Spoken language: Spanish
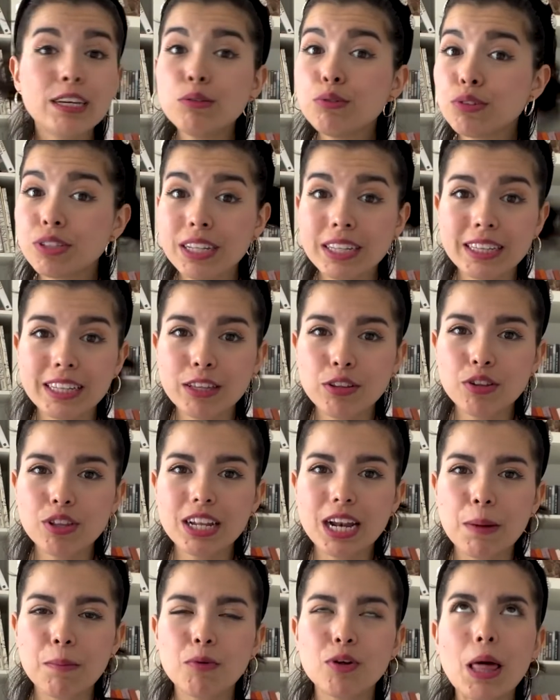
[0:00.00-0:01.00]
un sentido de
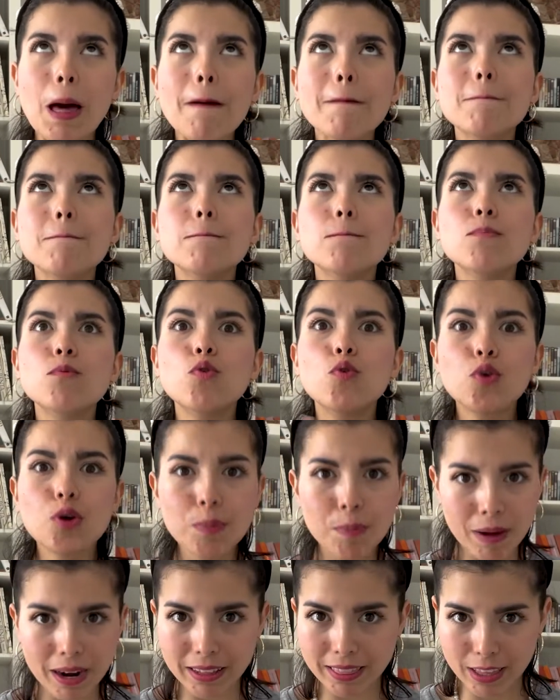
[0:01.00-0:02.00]
la moda muy
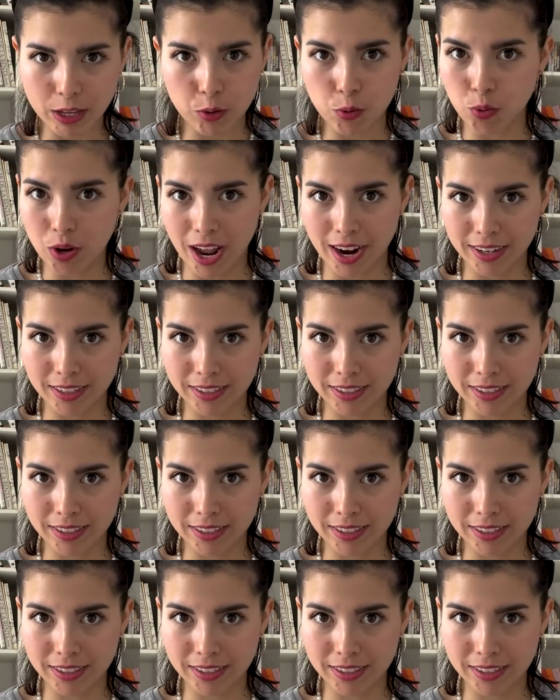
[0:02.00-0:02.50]
particular.